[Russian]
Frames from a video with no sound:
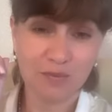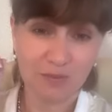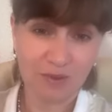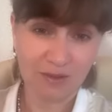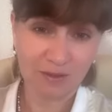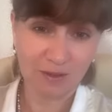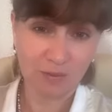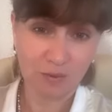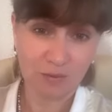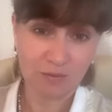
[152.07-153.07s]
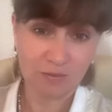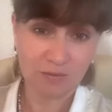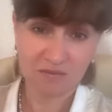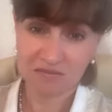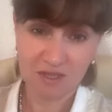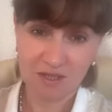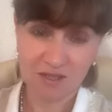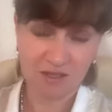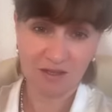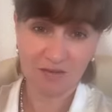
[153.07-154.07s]
Поэтому не
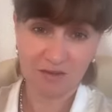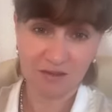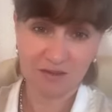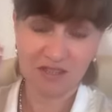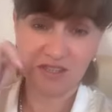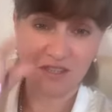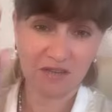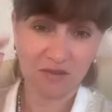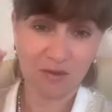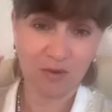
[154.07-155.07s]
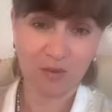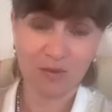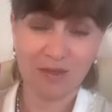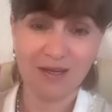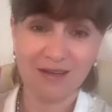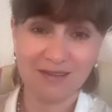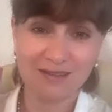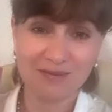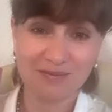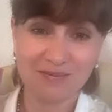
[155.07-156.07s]
нейрографика. Нейрографика только помогает.
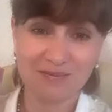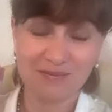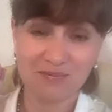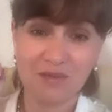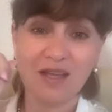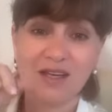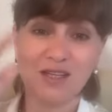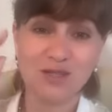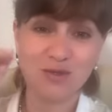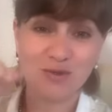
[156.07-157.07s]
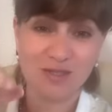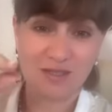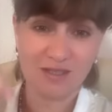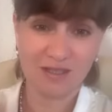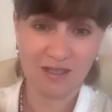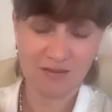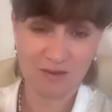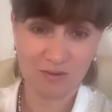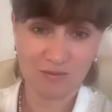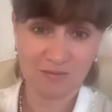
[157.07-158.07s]
Рисуйте
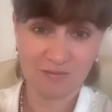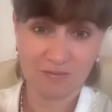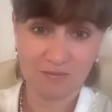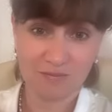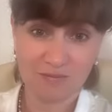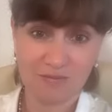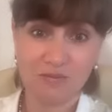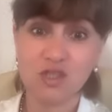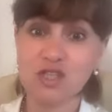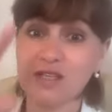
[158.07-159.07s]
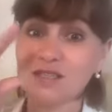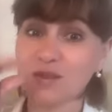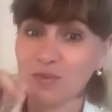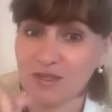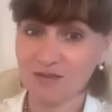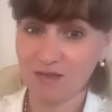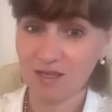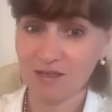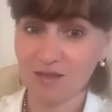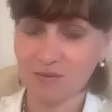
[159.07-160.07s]
нейрографику через
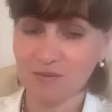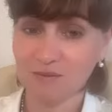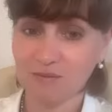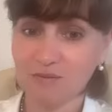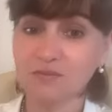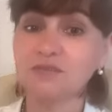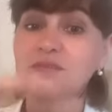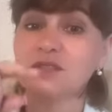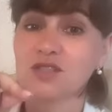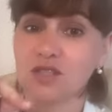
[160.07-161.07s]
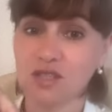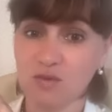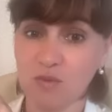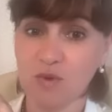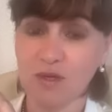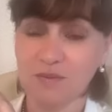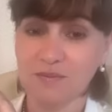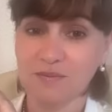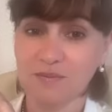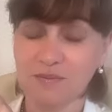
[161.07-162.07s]
сопротивление, через боль.
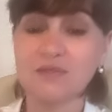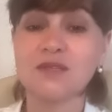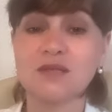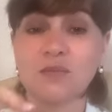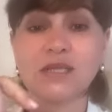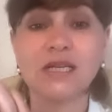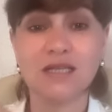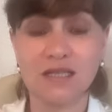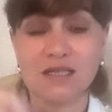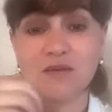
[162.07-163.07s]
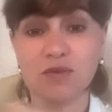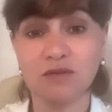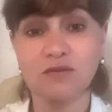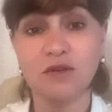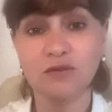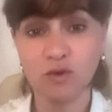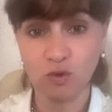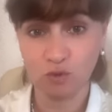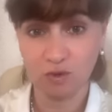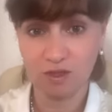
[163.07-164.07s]
Смотрите себе
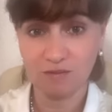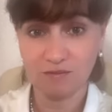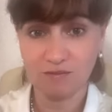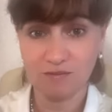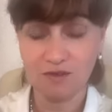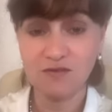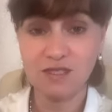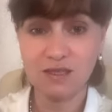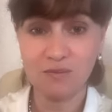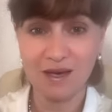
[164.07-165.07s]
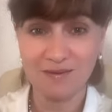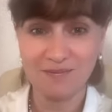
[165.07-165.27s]
вовнутрь, в себя.